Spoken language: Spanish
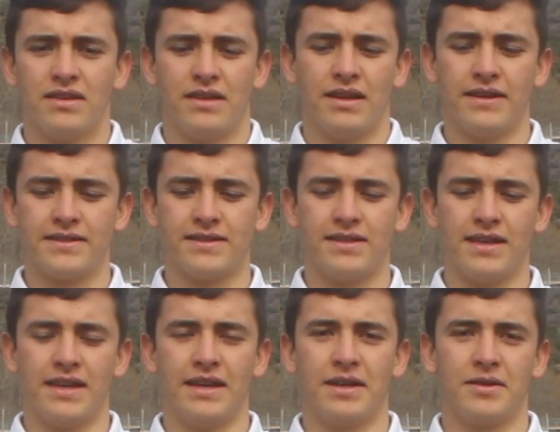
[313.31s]

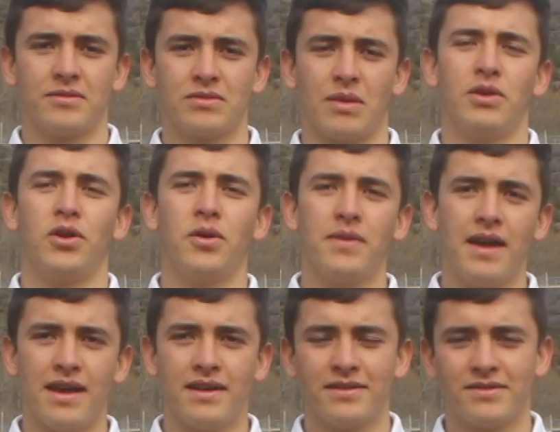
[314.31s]
Este, a mi
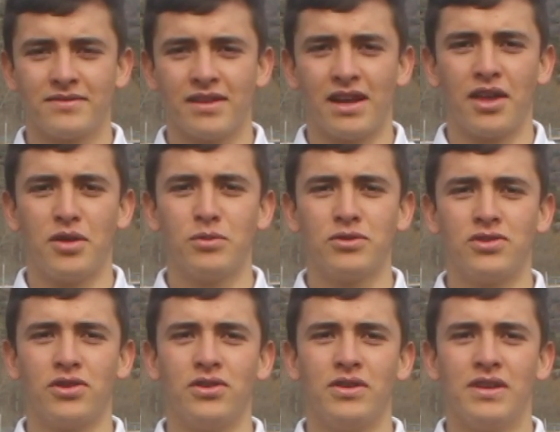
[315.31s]
novia, la quiero
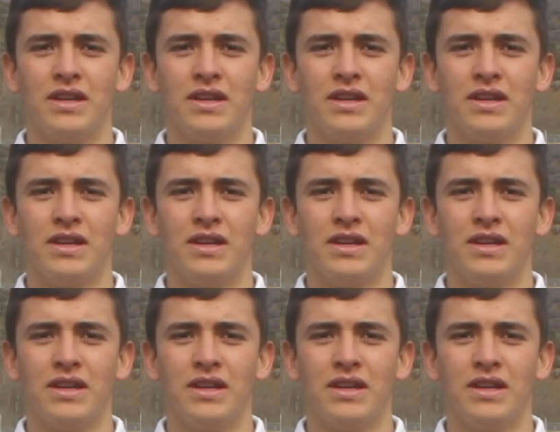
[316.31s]
mucho,